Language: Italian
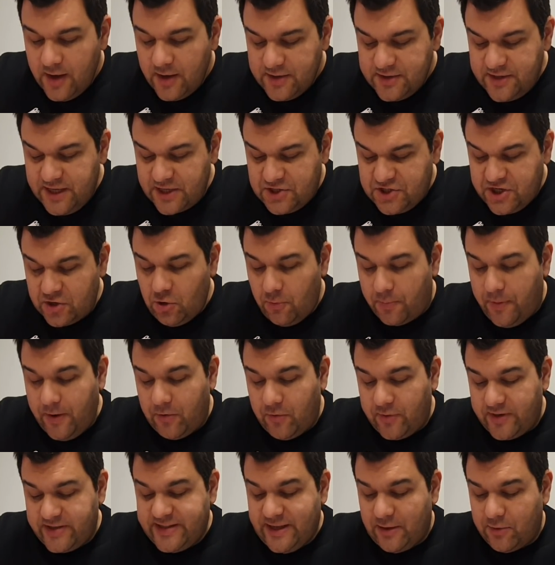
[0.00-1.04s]
Decido per un
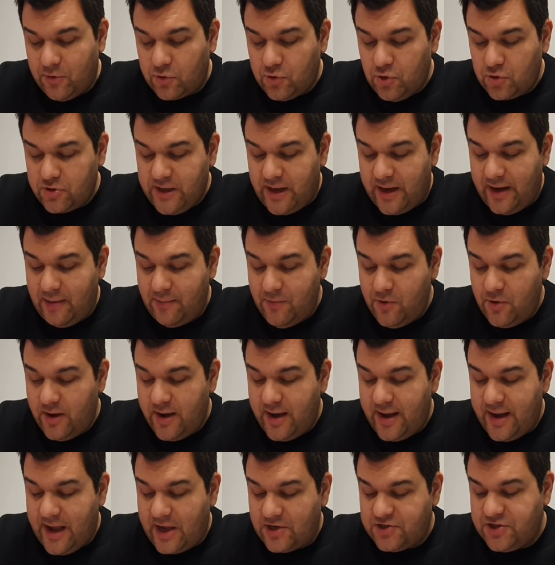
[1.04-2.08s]
restauro totale nel mio
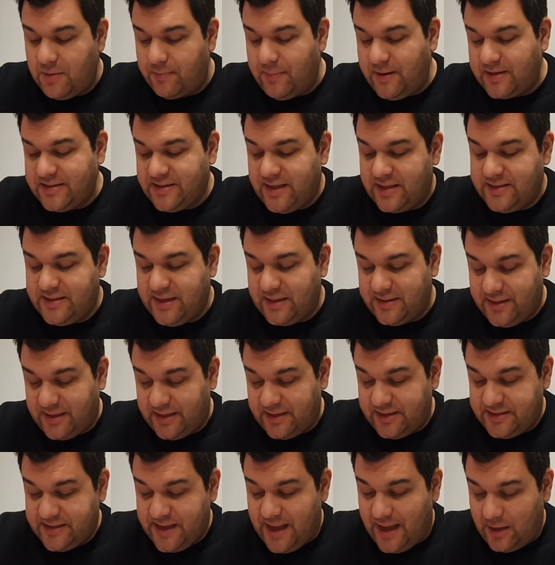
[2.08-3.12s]
garage abbastanza
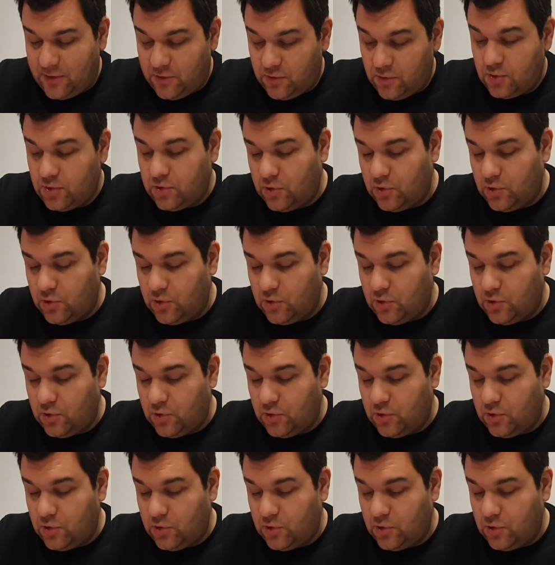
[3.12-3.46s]
attrezzato,